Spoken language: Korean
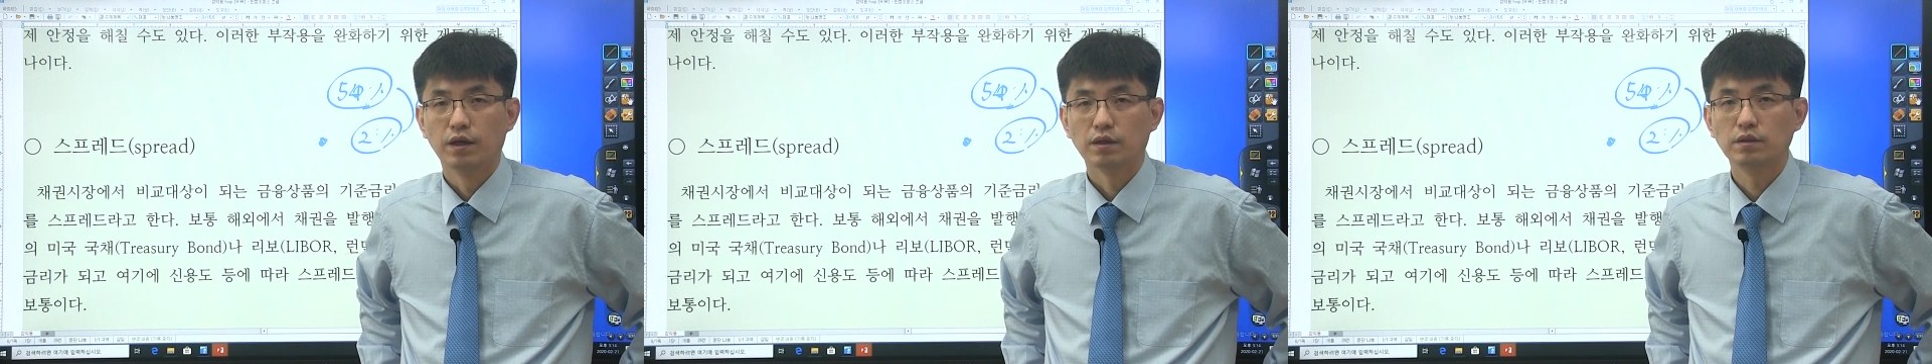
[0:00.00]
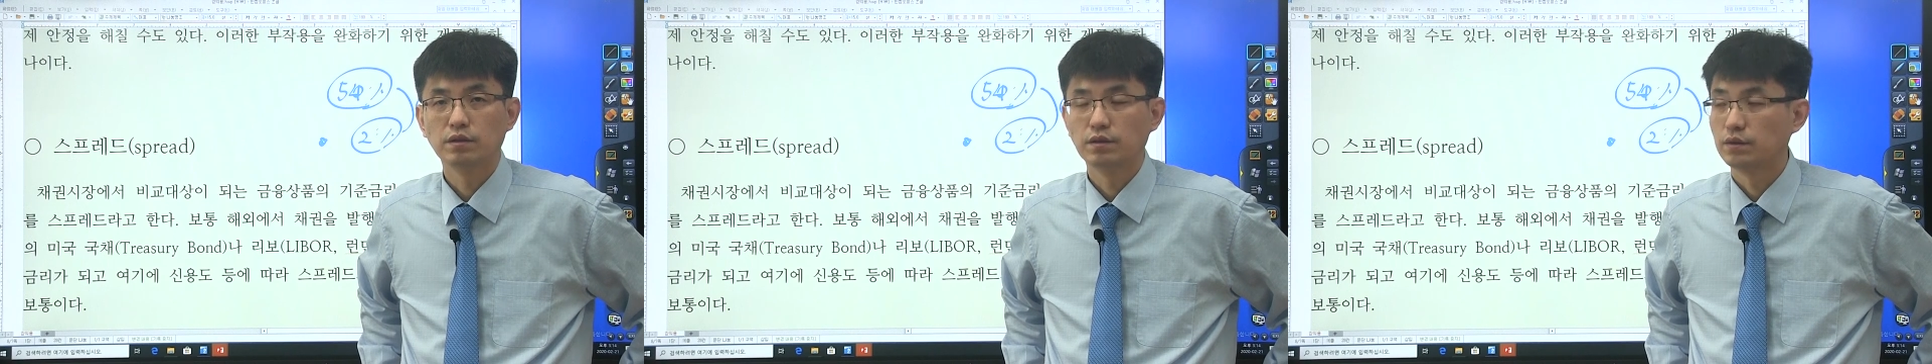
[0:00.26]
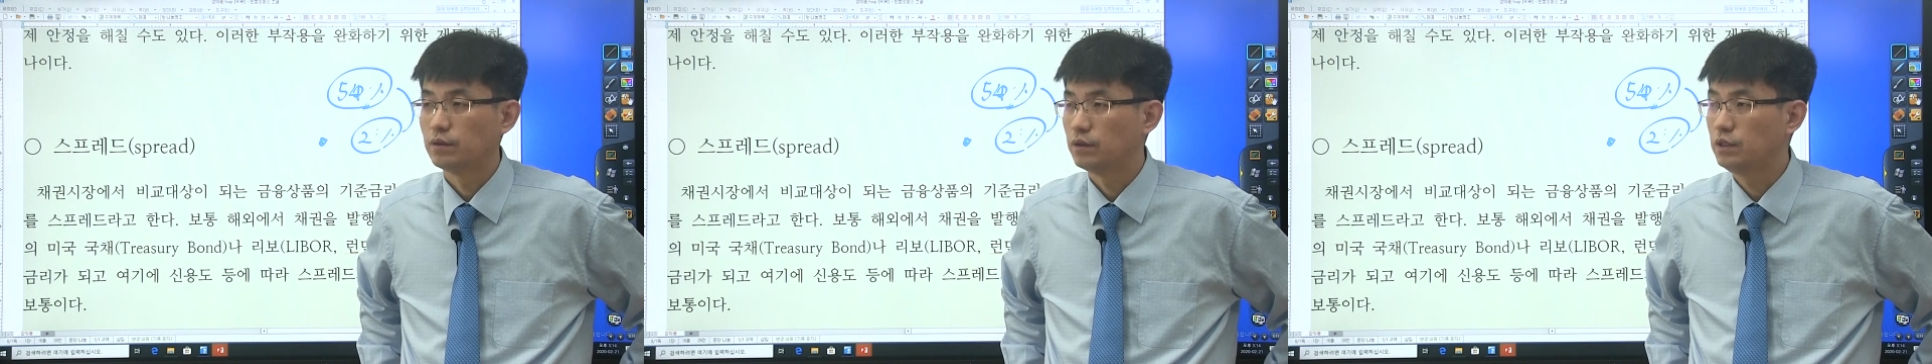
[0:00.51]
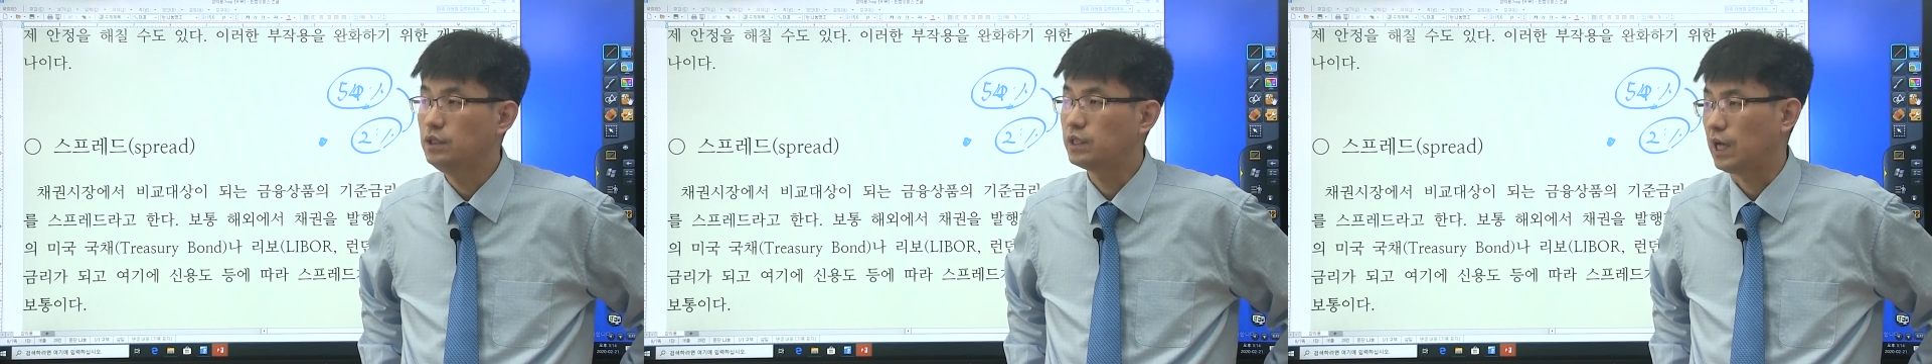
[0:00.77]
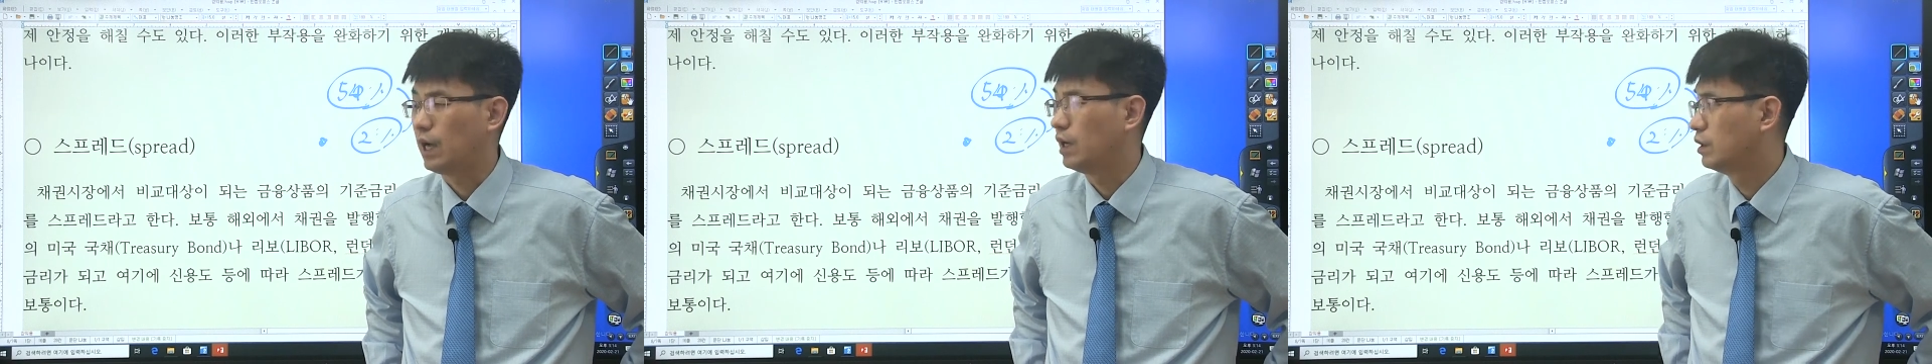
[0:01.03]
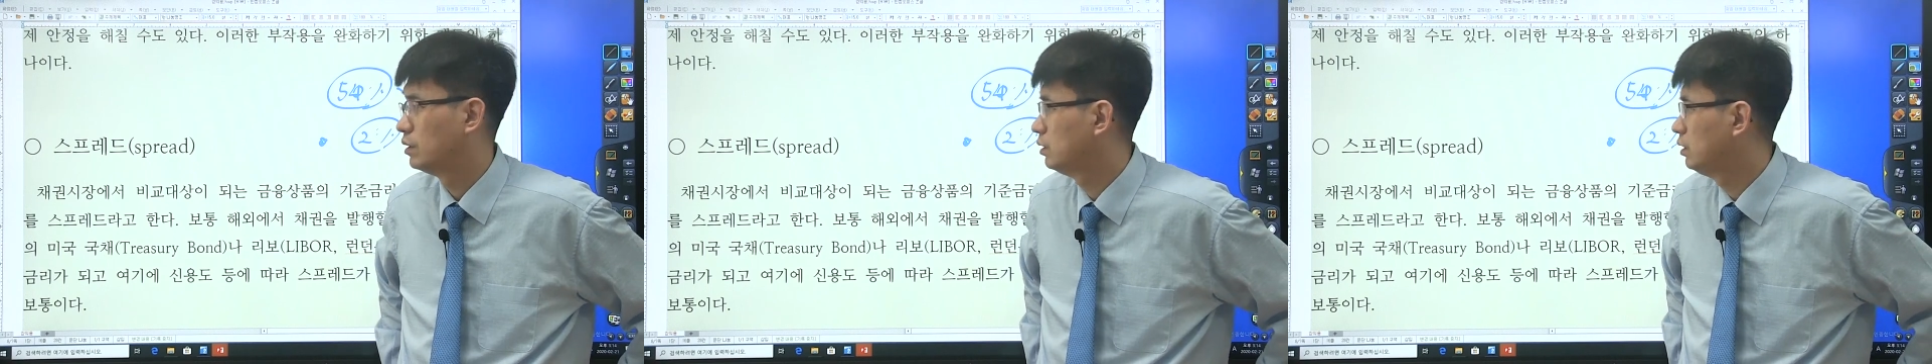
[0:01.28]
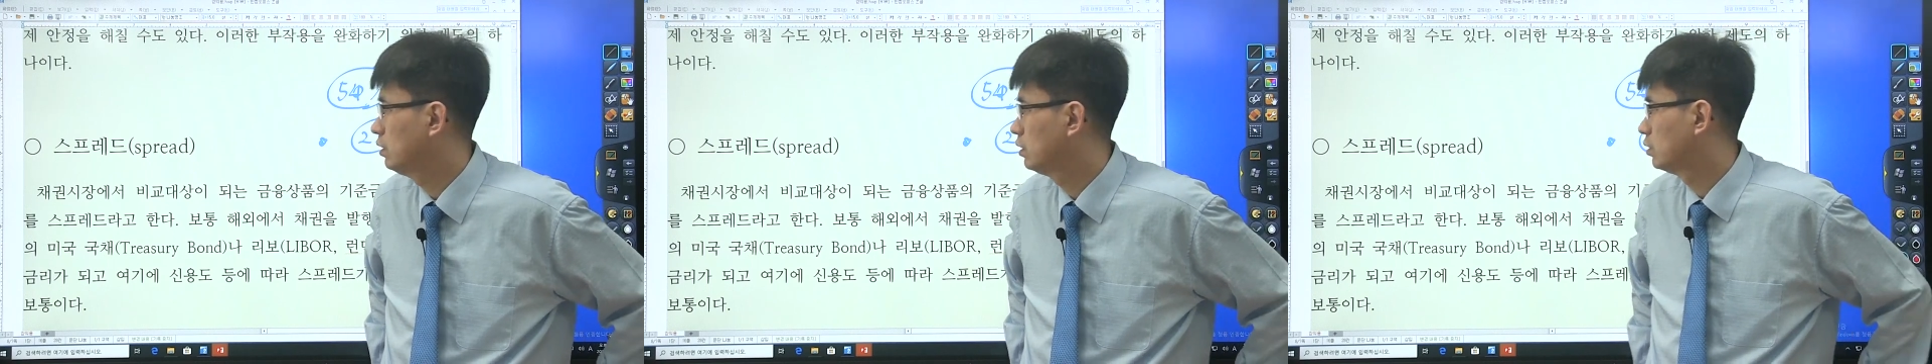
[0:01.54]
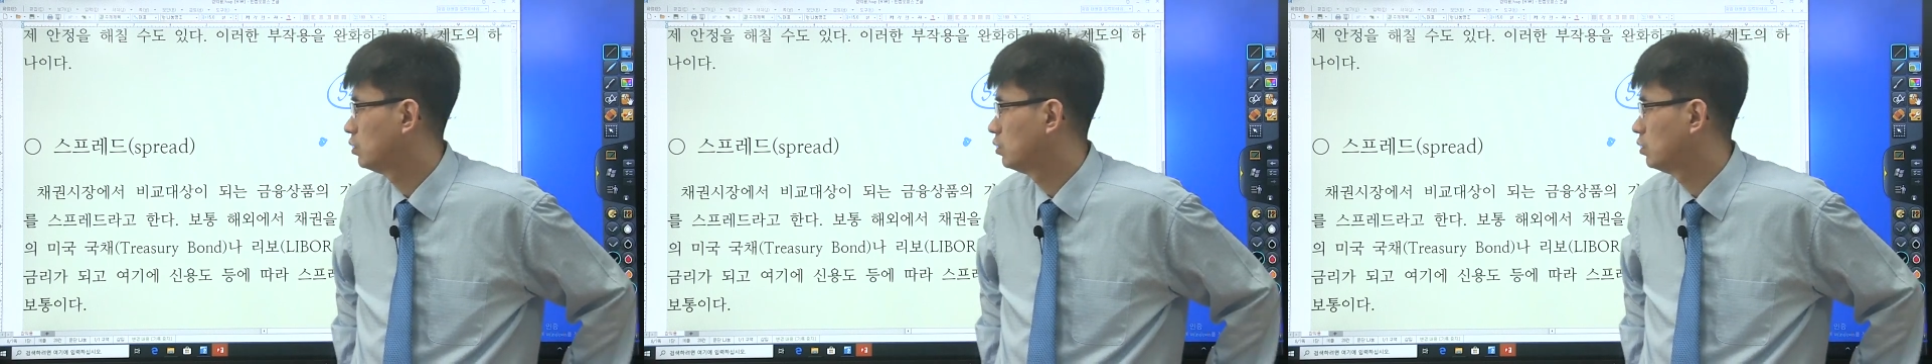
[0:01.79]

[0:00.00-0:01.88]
그 이 자, 이